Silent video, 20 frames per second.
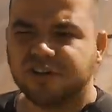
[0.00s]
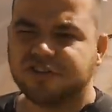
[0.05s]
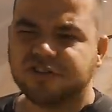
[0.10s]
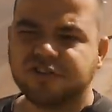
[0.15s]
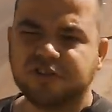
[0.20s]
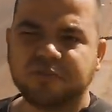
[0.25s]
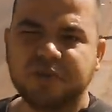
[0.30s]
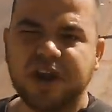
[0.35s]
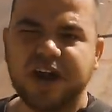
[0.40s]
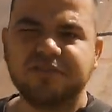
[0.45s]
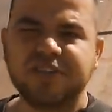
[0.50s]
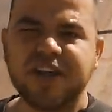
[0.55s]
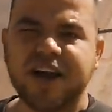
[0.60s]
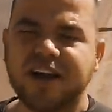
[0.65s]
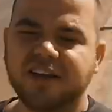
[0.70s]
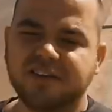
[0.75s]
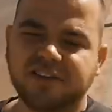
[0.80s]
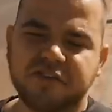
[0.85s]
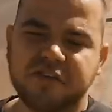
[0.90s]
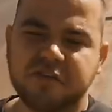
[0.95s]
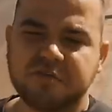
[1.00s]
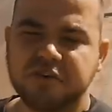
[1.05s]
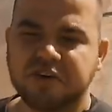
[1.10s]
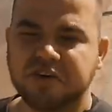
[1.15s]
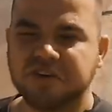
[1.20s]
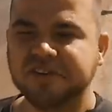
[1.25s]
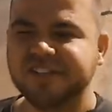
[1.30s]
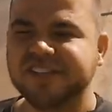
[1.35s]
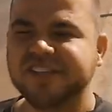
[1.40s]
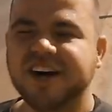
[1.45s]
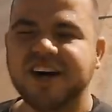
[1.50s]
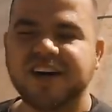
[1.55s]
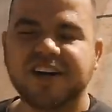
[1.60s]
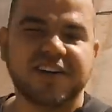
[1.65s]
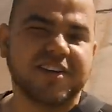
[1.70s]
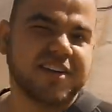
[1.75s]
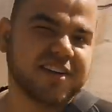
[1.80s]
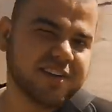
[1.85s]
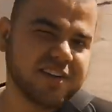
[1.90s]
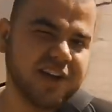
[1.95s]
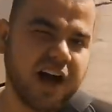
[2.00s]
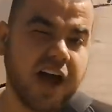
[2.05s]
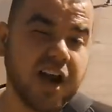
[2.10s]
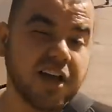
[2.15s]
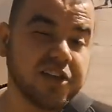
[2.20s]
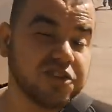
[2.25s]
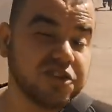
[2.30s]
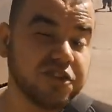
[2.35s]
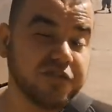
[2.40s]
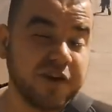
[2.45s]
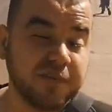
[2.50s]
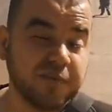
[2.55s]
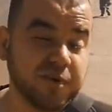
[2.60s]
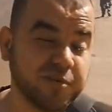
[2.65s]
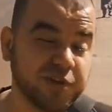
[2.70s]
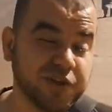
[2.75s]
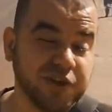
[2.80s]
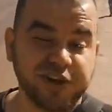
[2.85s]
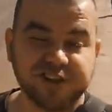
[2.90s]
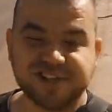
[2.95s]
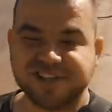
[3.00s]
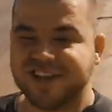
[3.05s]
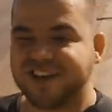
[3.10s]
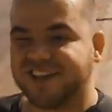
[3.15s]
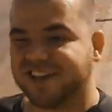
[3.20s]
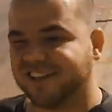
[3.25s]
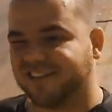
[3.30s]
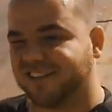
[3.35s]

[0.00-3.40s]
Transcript: Czy to prawda? Nie wiem do końca, ale się dowiemy po drodze.